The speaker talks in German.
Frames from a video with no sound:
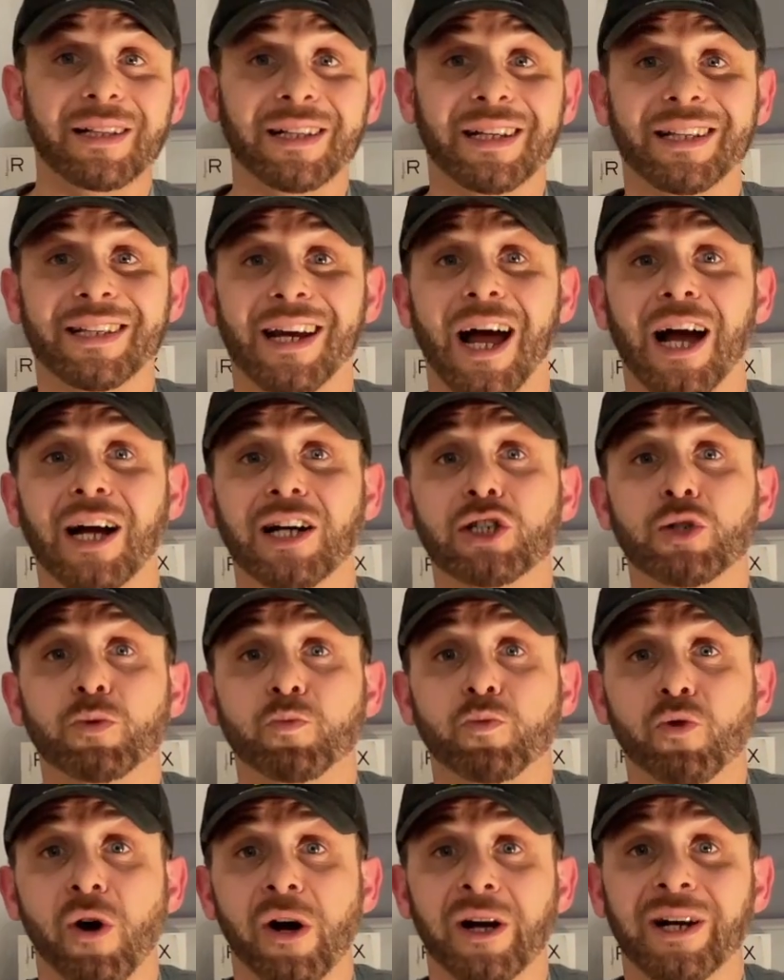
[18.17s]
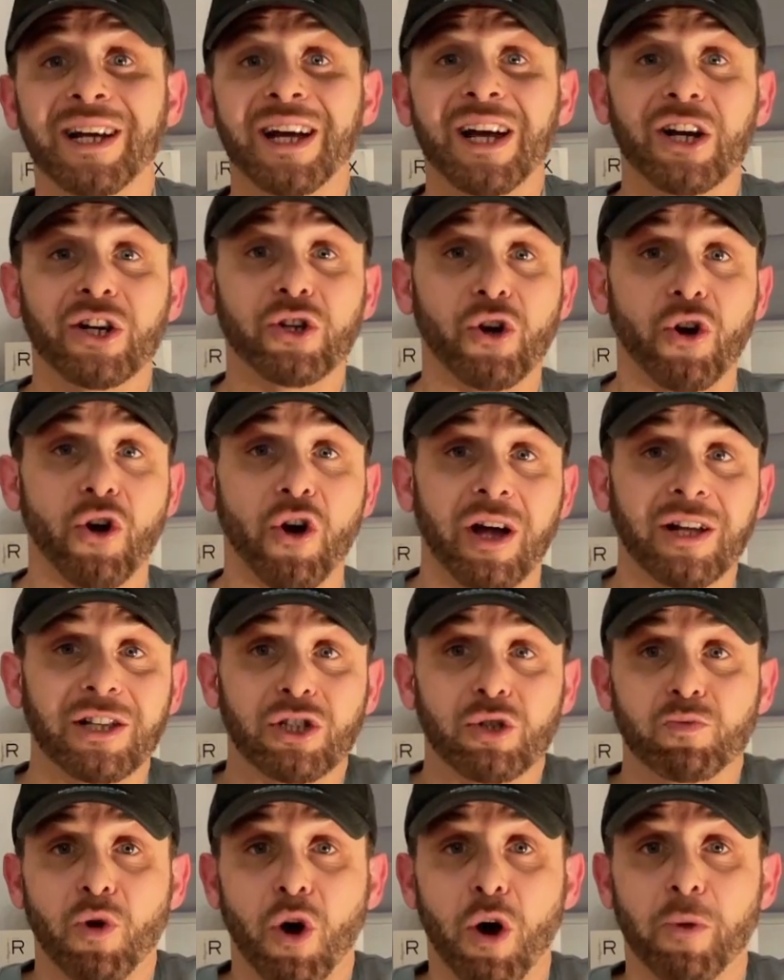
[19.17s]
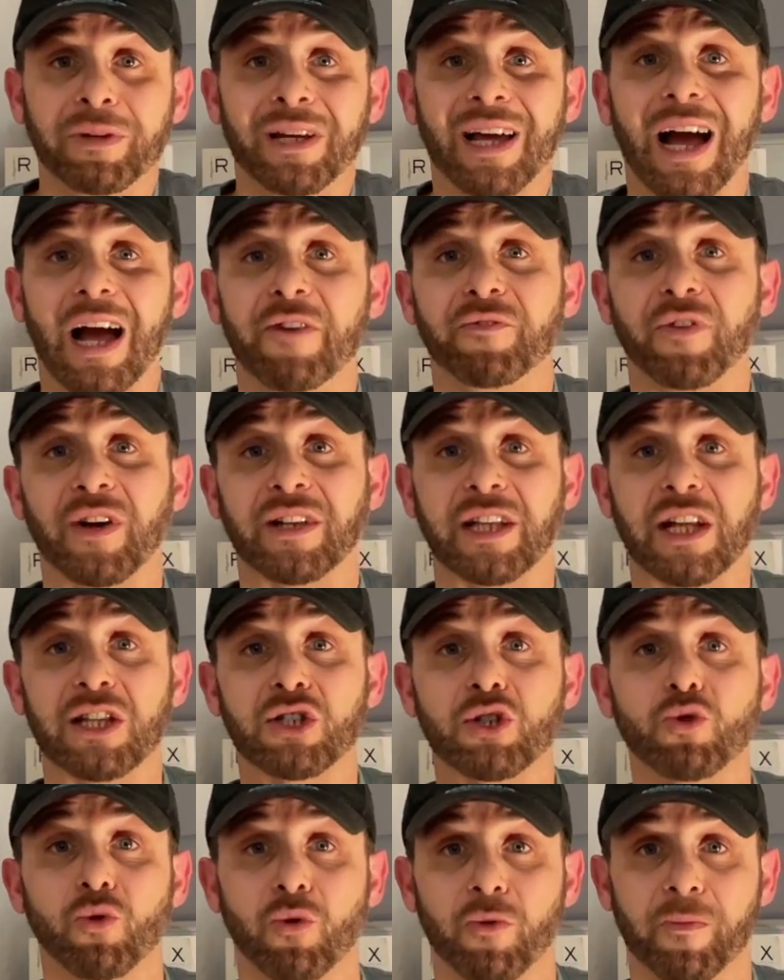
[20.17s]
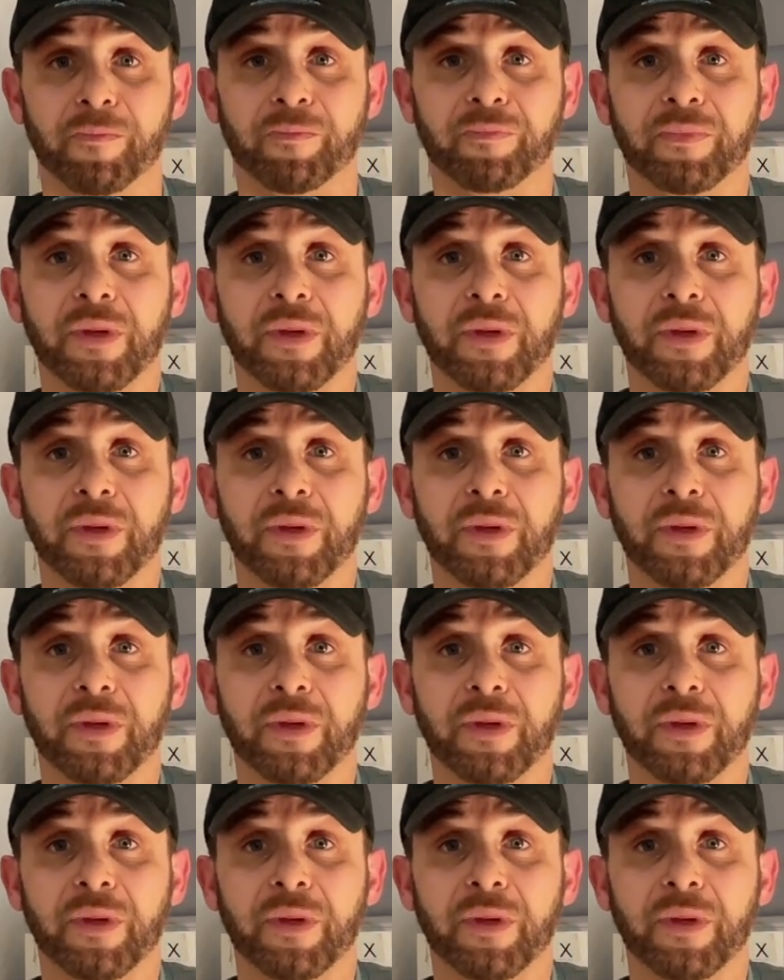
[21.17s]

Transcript: Die Tragespuren gehören zum Hobby einfach dazu.